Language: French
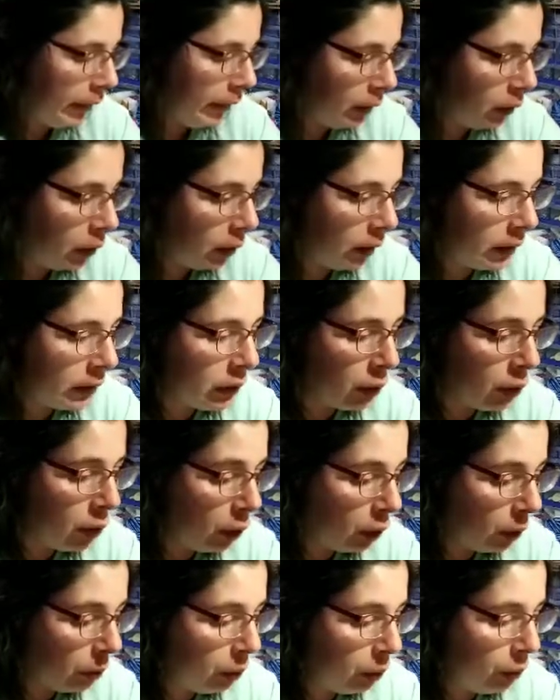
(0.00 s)
Et alors là, j'ai
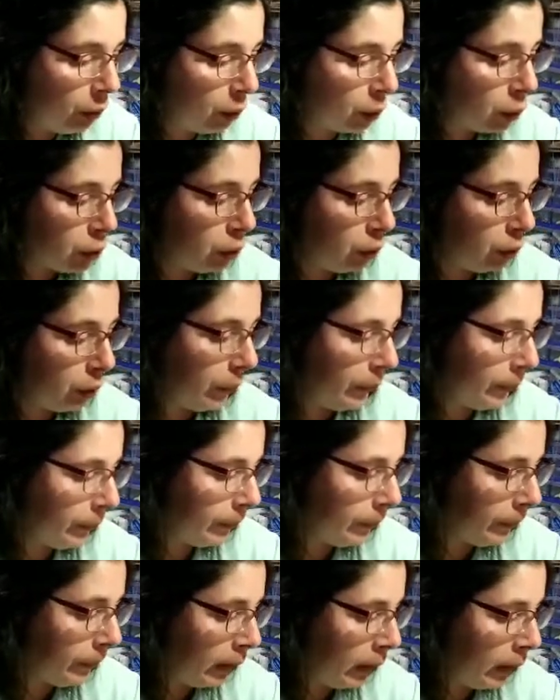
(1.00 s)
encore plusieurs choses.
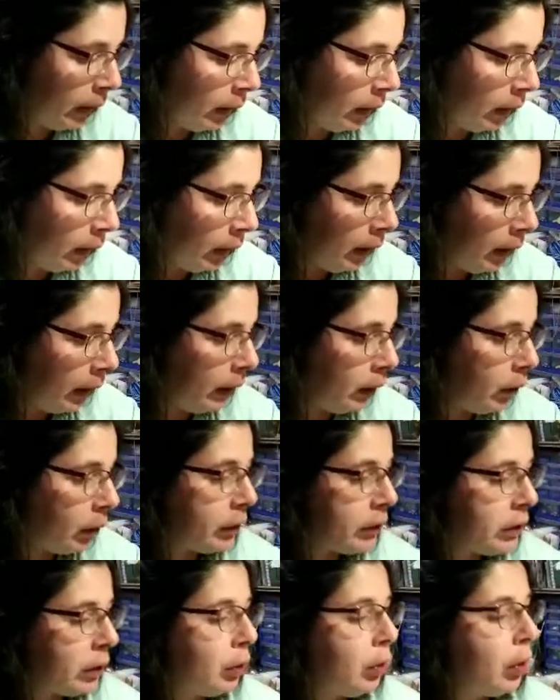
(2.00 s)

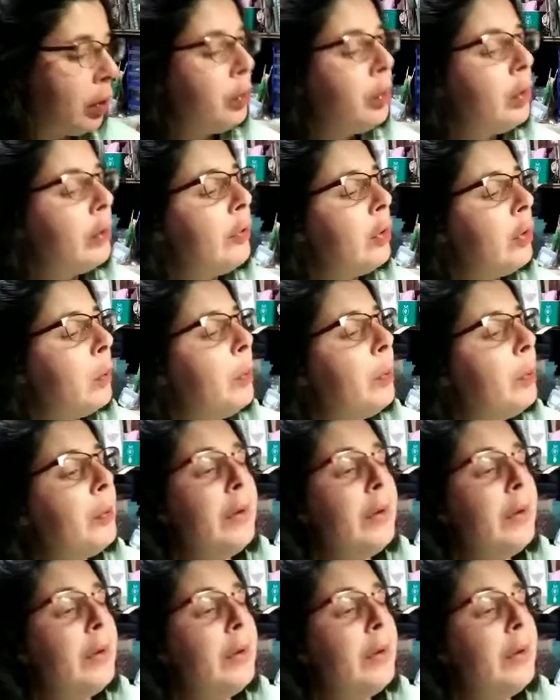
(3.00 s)
Alors, j'ai encore une enveloppe